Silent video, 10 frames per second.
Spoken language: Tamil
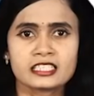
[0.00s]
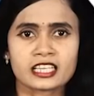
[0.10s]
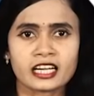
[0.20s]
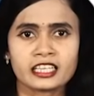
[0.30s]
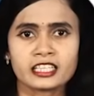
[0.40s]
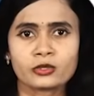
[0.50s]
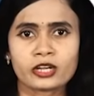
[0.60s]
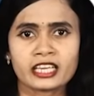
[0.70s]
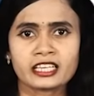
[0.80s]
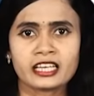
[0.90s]

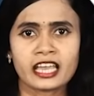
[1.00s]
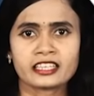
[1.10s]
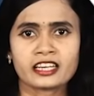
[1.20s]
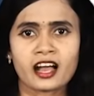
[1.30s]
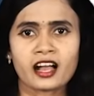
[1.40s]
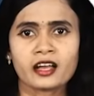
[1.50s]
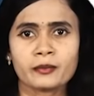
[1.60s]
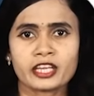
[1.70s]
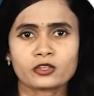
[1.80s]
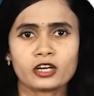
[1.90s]
சட்டத்துறைக்கு எதிராக
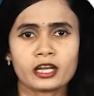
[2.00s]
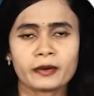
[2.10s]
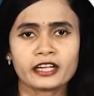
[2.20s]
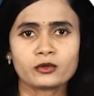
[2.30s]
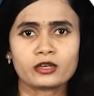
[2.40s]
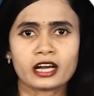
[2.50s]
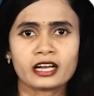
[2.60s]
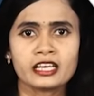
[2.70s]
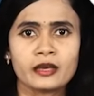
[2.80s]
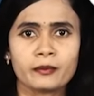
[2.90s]
மேற்கொள்ளப்பட்டுள்ள
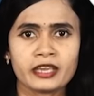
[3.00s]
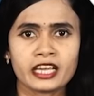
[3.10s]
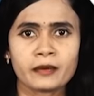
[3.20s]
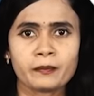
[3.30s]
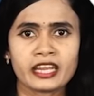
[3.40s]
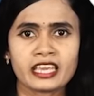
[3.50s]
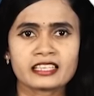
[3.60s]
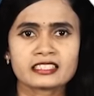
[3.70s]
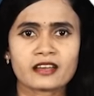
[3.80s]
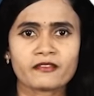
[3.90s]
மிகப்பெரிய
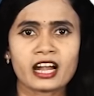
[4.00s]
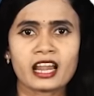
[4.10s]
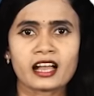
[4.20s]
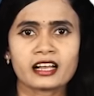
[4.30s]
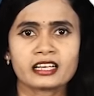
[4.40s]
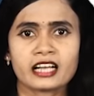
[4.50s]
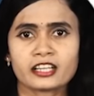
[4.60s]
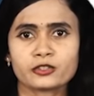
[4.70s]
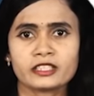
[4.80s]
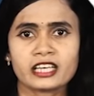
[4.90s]
சவாலாக
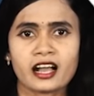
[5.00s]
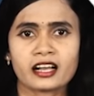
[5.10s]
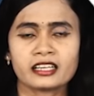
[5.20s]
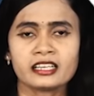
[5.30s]
கருதுவதாக